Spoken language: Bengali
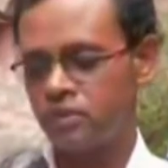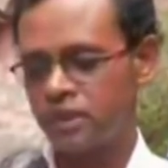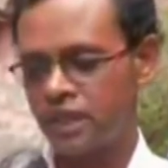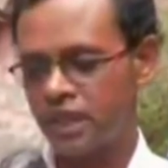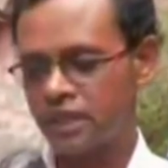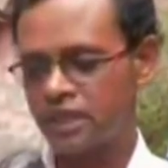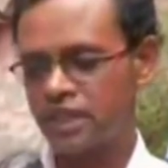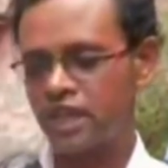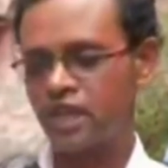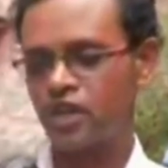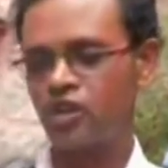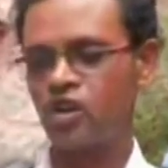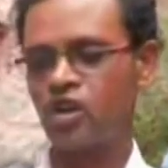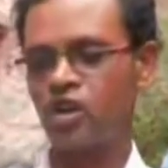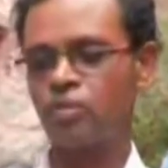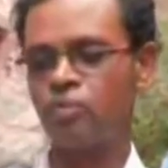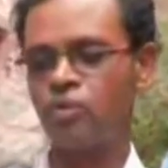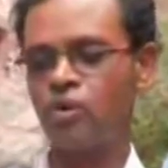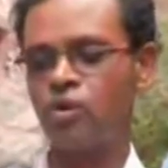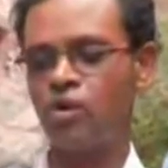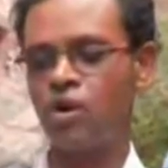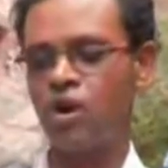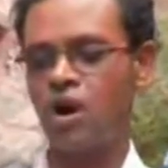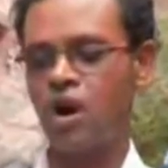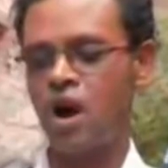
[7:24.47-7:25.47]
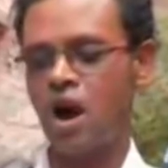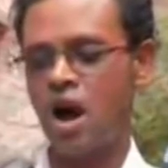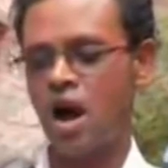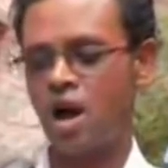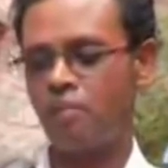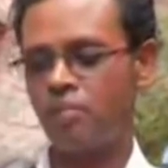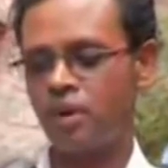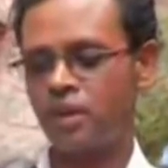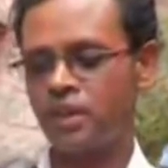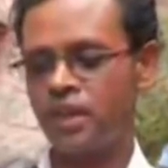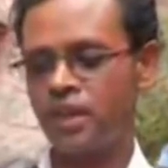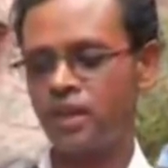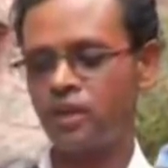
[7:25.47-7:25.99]
দেশের গর্ব
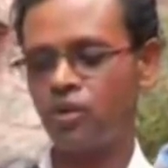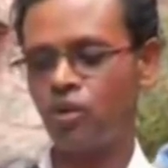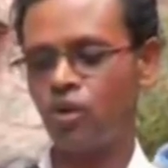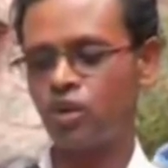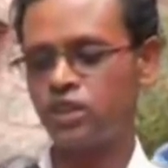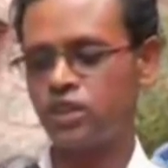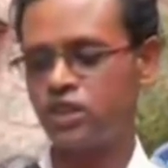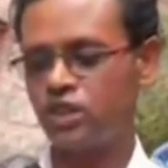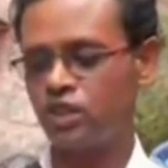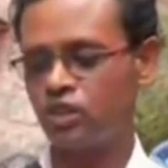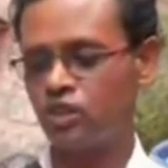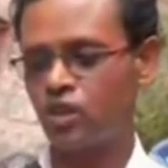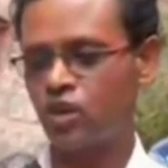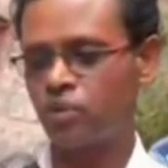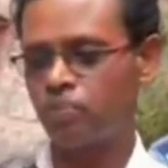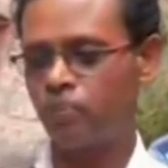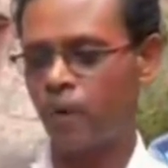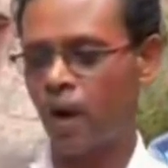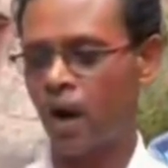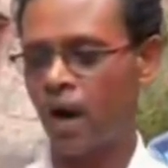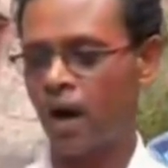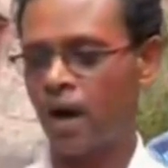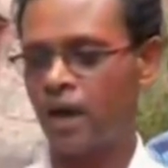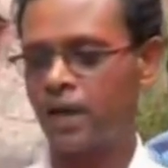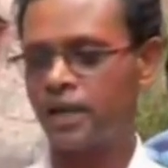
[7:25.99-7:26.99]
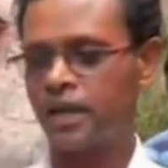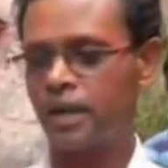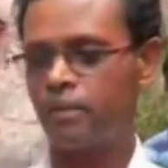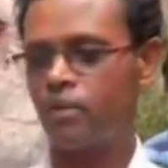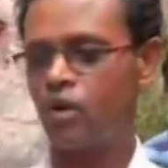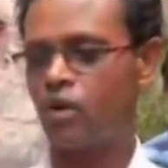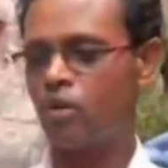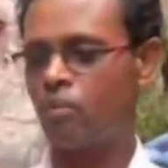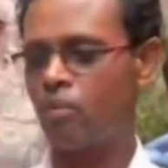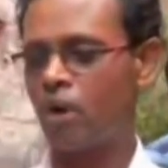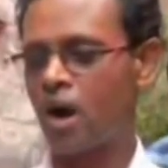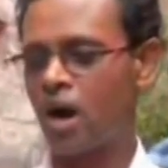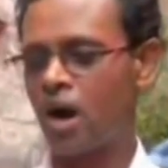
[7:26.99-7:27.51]
আমাদের অচিন্তর ভাই এবং
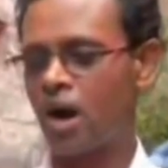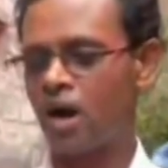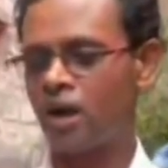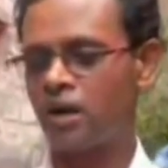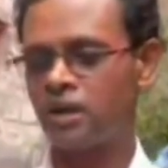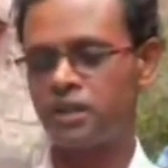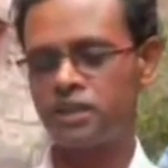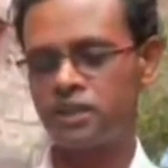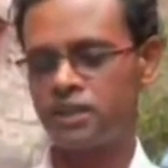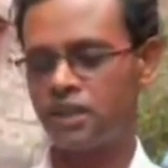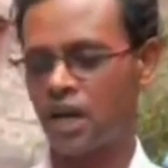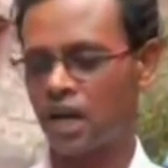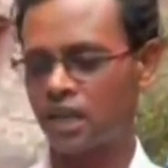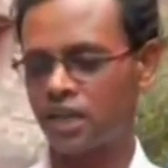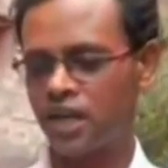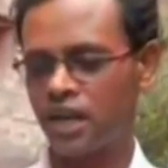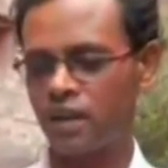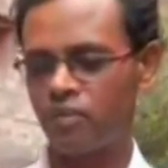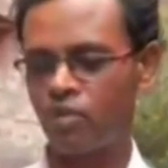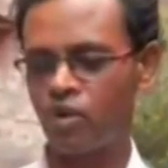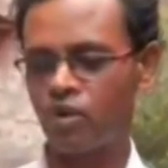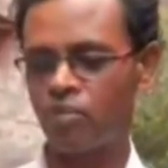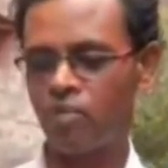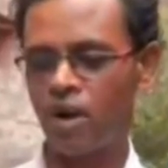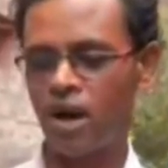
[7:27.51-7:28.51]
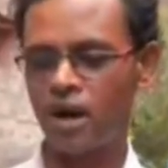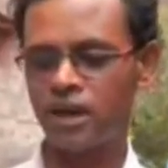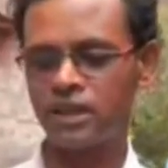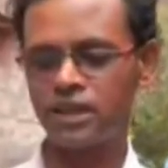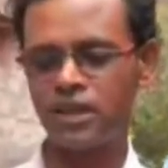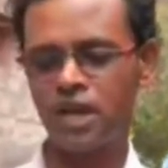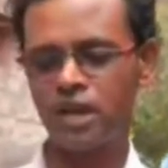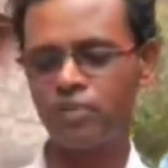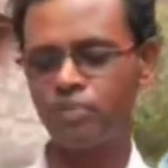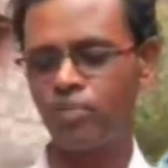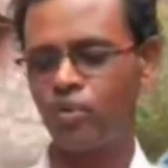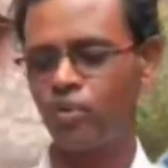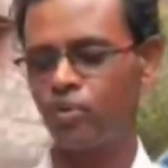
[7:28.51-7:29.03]
মা দাদা এবং মা
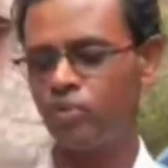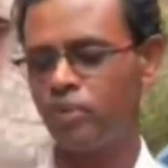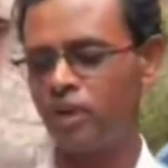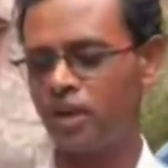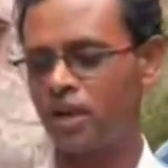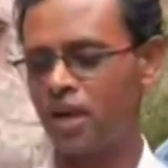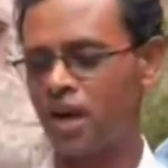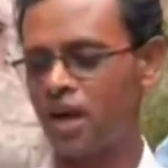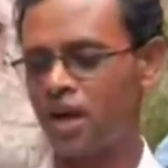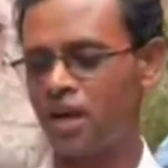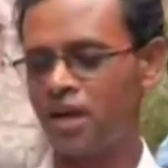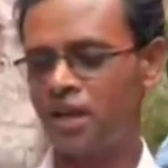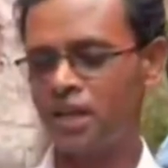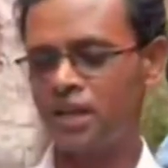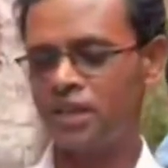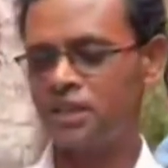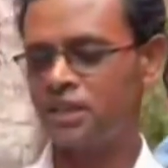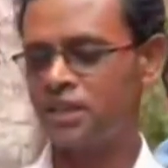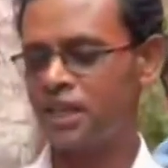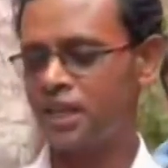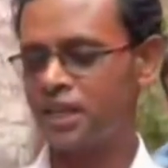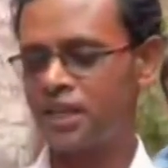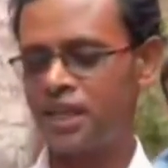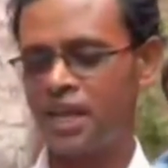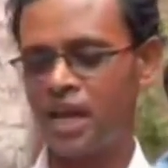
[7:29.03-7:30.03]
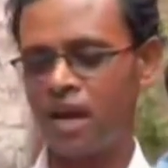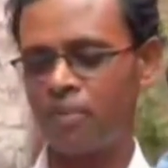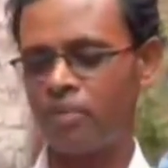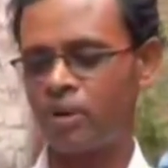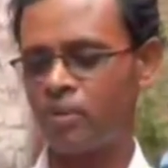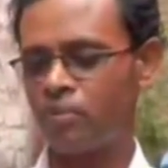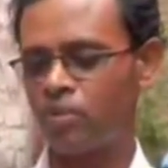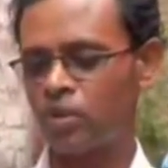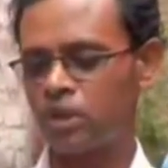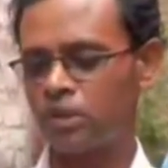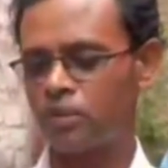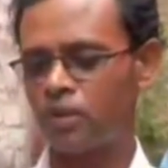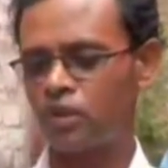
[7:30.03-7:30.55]
তার ভূমিকা যে কি আমরা
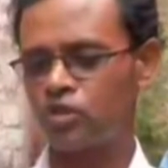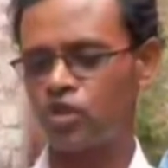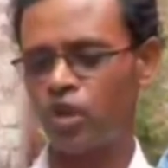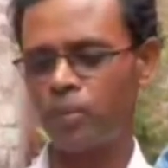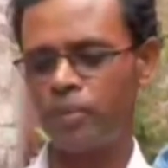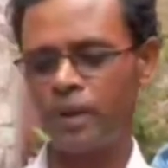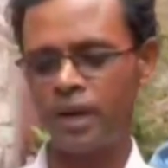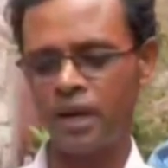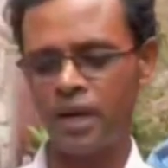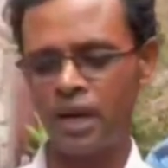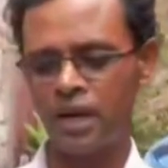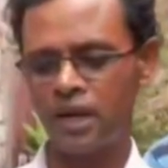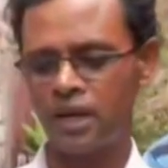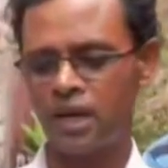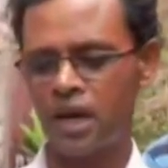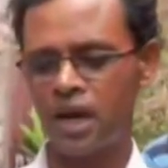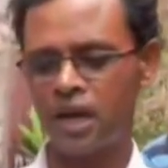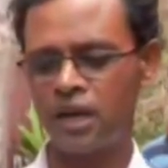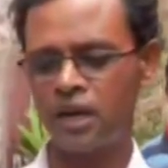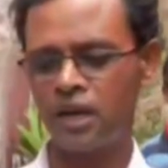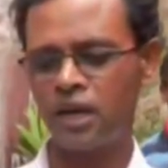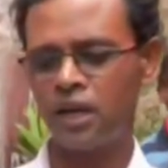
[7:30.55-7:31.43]
বলতে পারি তবে এখানকার